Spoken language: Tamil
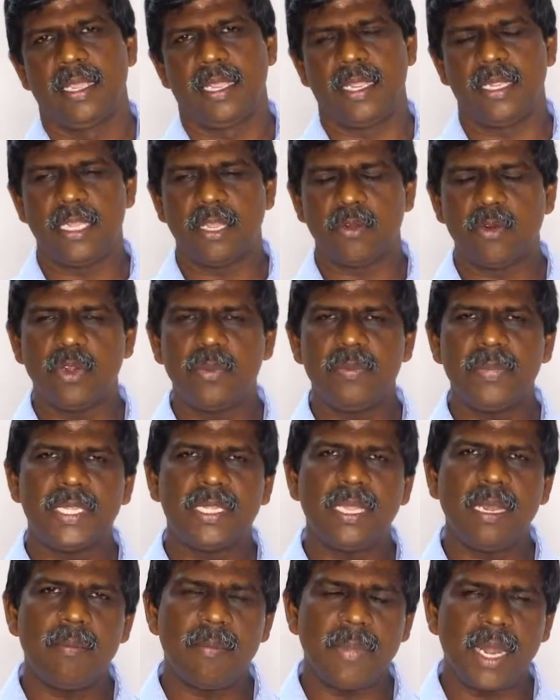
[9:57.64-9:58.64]
இந்த
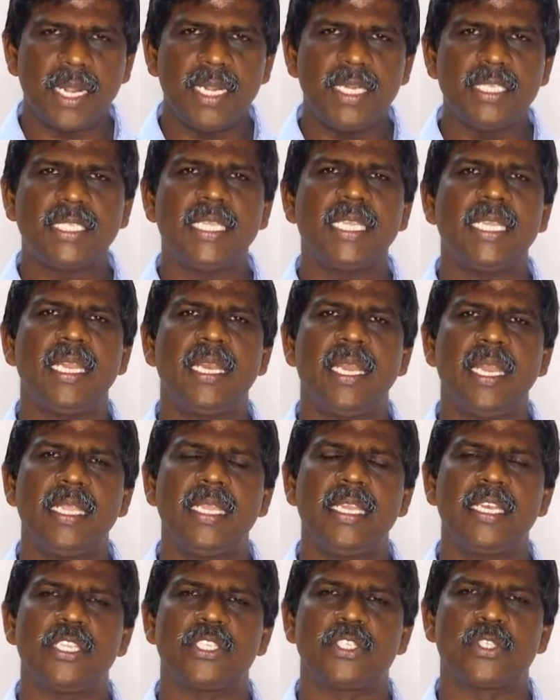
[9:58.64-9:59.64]
குடும்பத்தில் மகிழ்ச்சி இல்லை
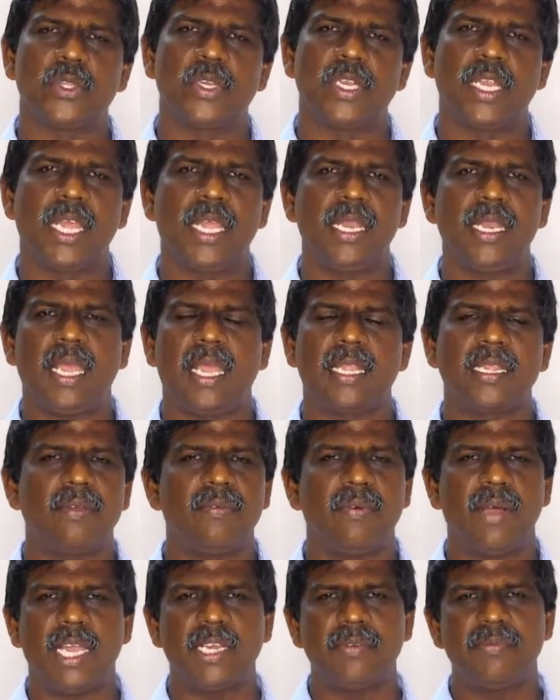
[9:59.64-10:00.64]
என்று சொன்னால் அந்த
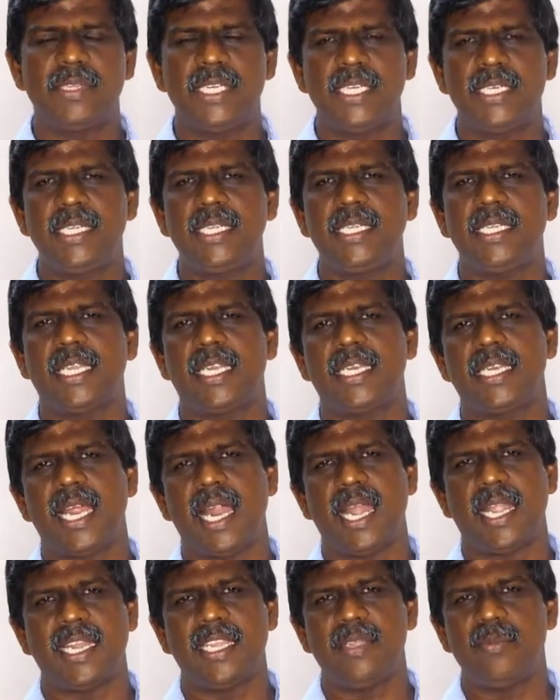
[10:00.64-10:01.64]
வான்வீடு என்ற
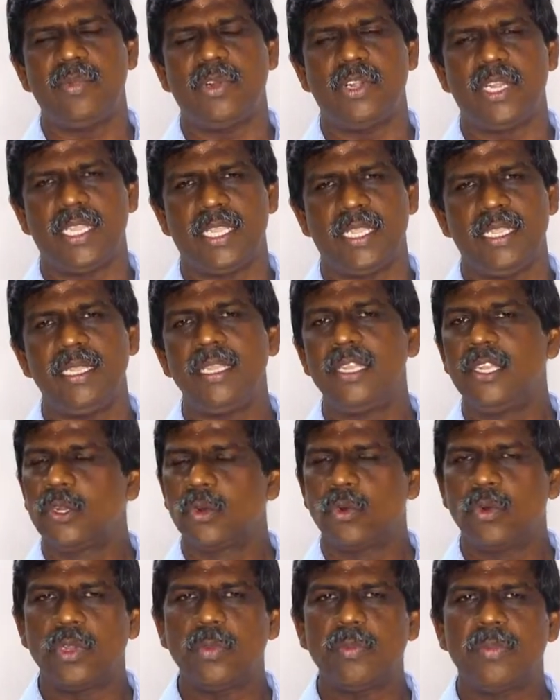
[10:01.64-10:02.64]
அடைமொழி
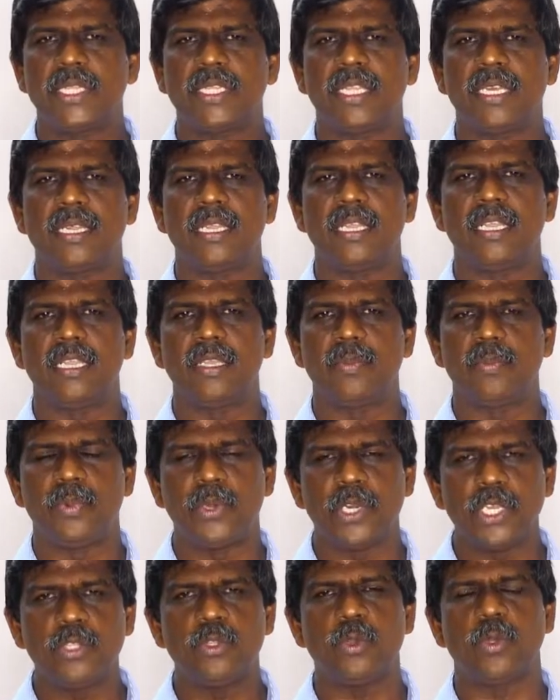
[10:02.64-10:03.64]
குடும்பத்திற்கு
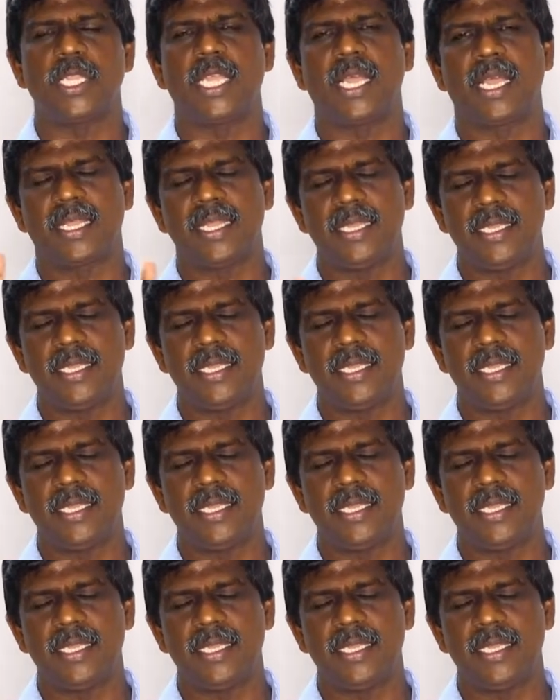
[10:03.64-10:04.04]
பொருந்துவதாக